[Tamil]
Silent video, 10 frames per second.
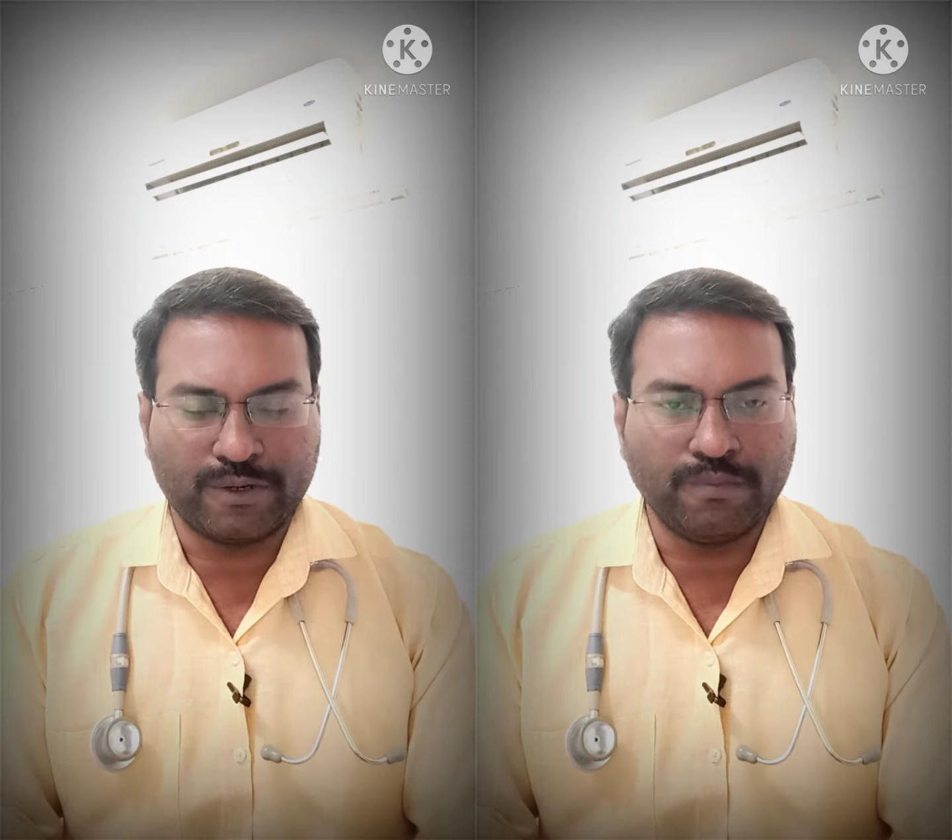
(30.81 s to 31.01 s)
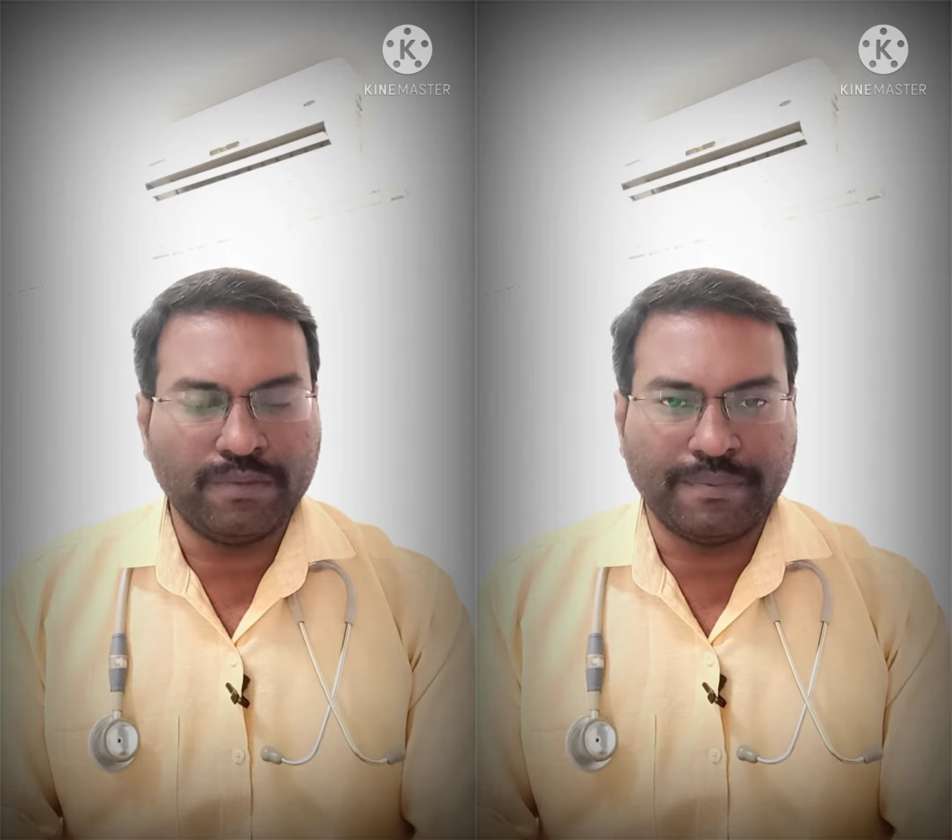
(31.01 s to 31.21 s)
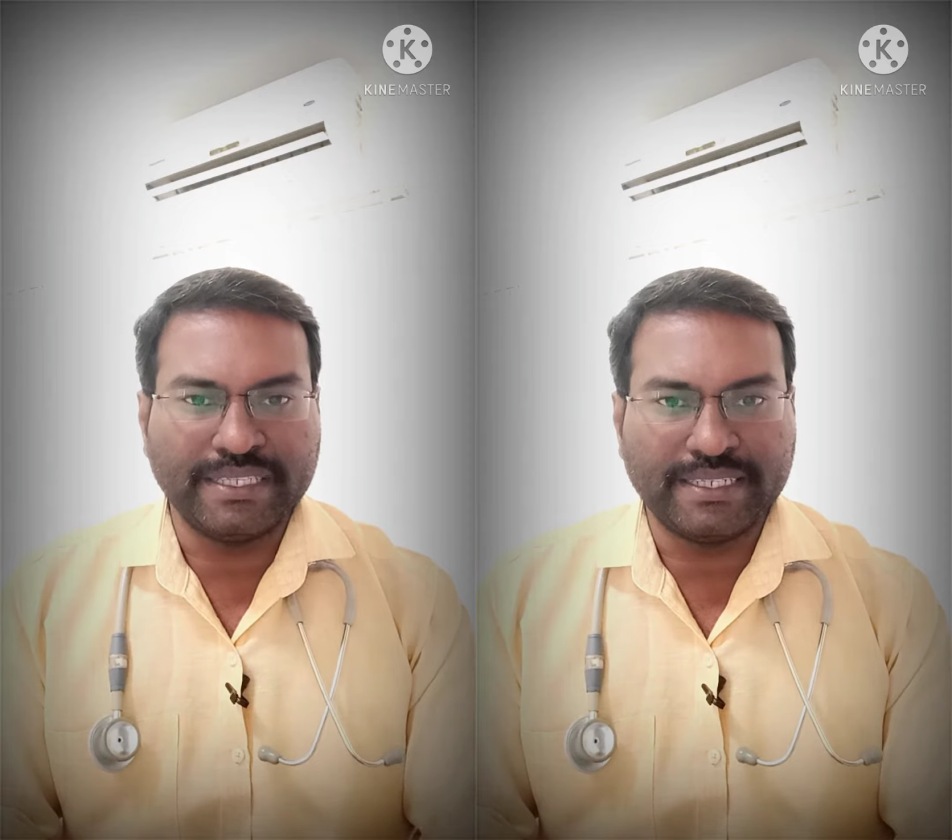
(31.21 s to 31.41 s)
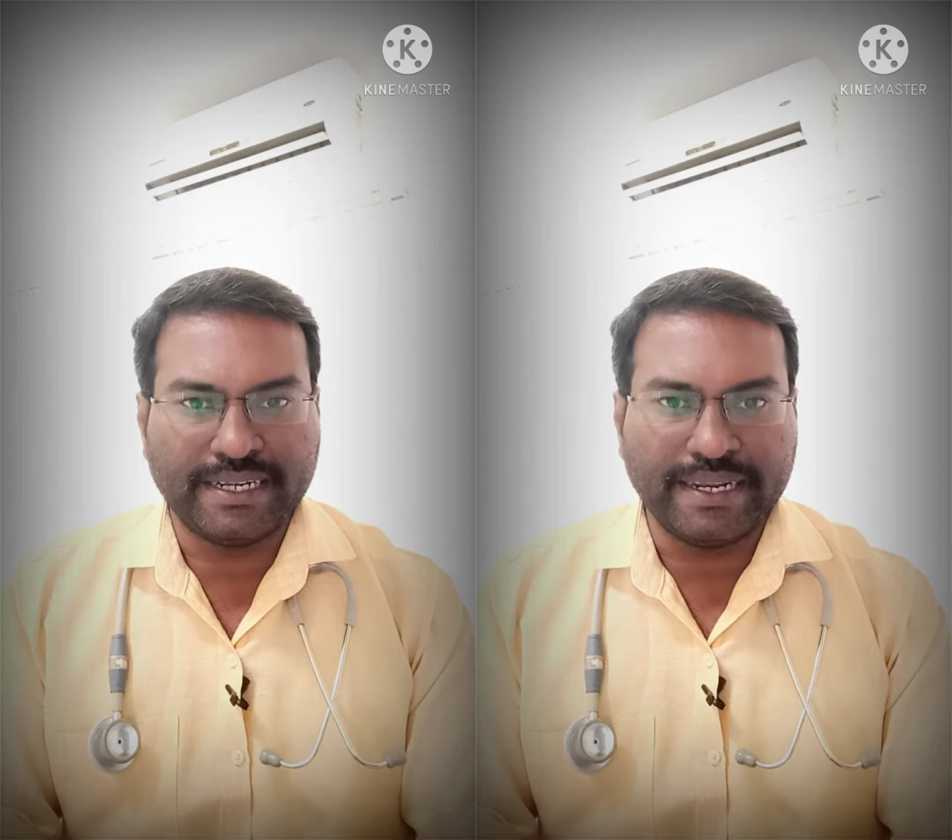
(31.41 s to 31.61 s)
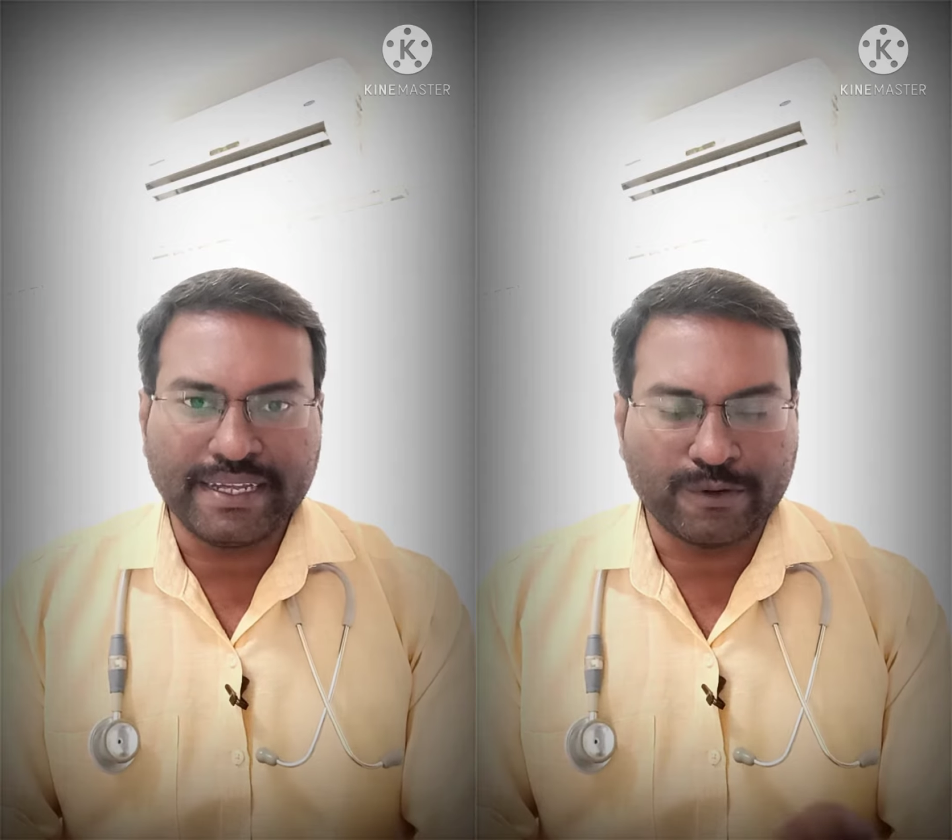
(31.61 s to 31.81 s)
ரொம்ப
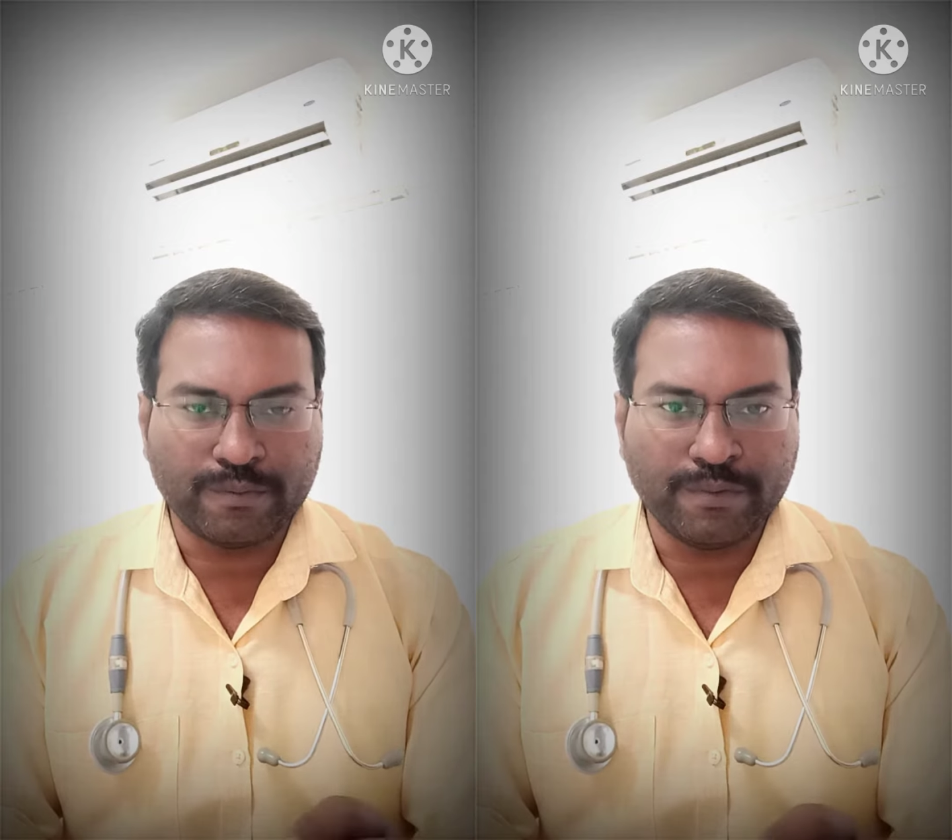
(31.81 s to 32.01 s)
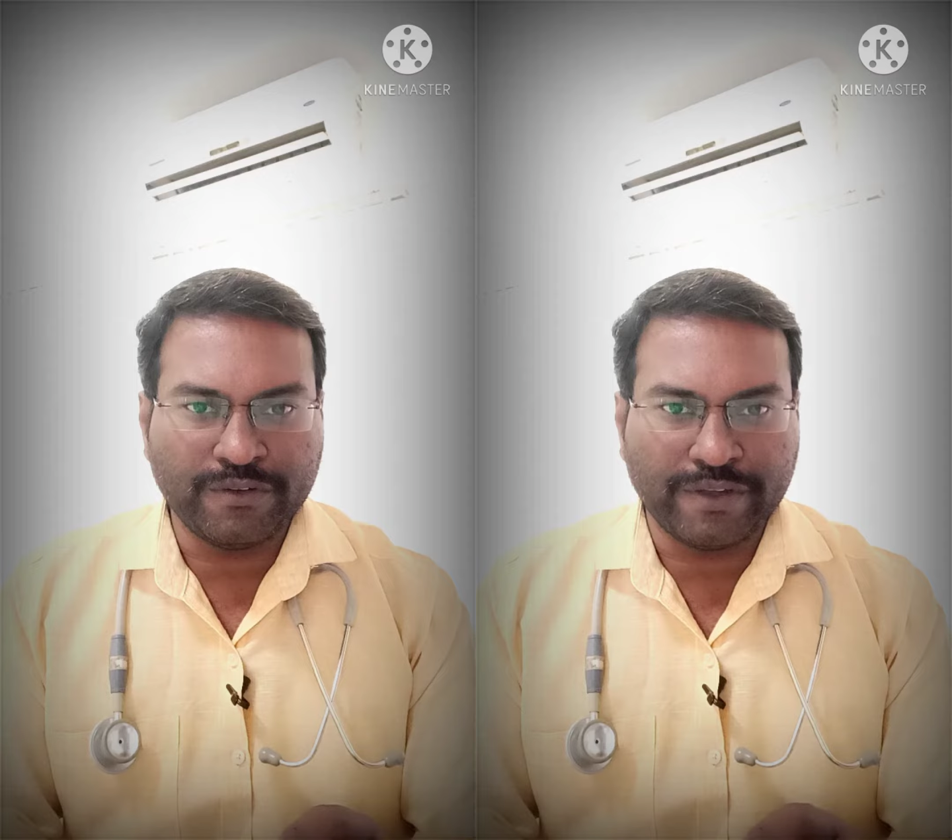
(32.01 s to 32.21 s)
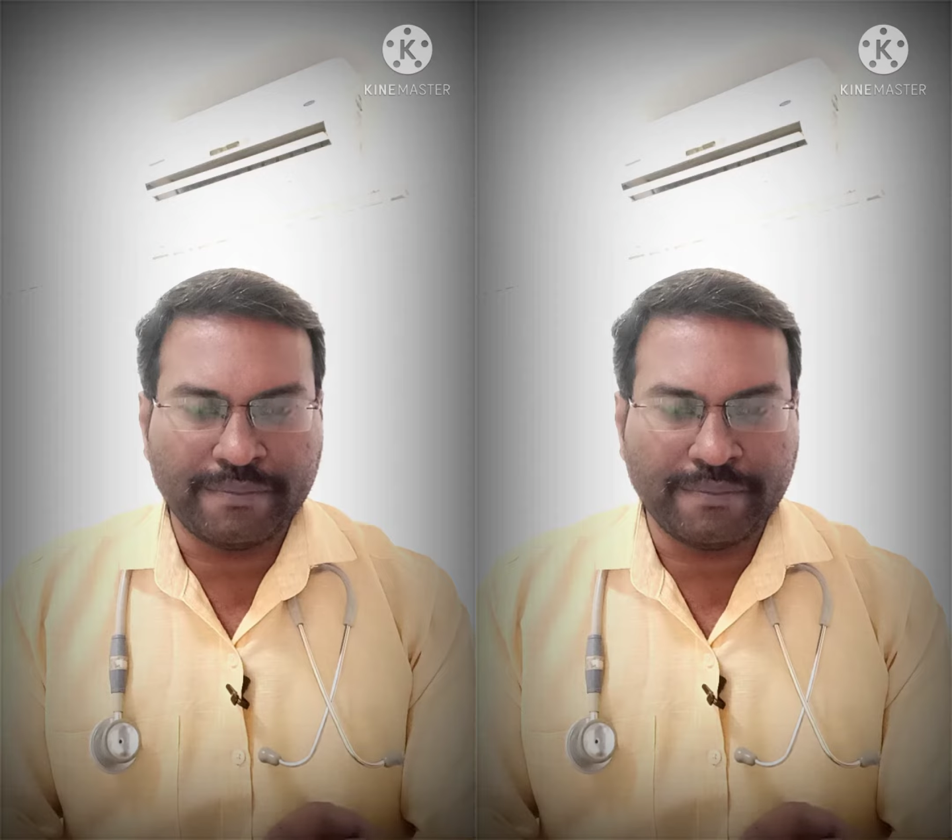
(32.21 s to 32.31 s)
மஞ்சள் இல்லை ரொம்ப